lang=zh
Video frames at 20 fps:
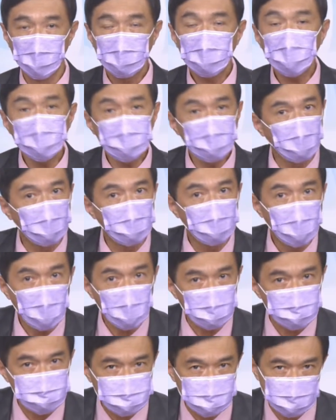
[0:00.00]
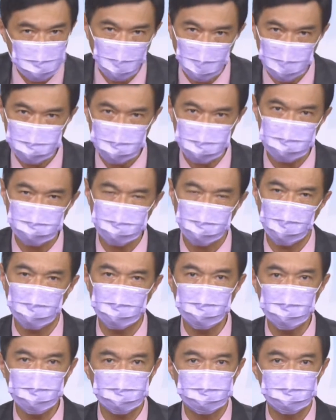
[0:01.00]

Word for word: 那有没有机会在这边？